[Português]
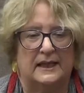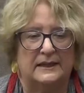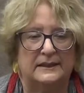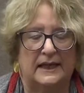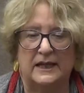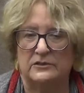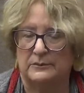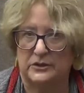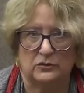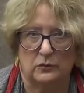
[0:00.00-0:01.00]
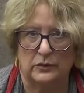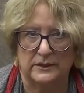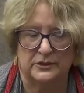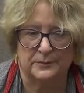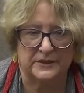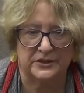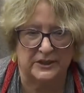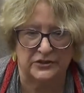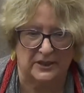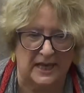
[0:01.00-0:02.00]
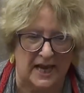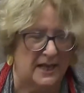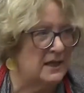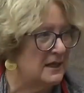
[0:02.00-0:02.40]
ela traz umas coisas para gente lá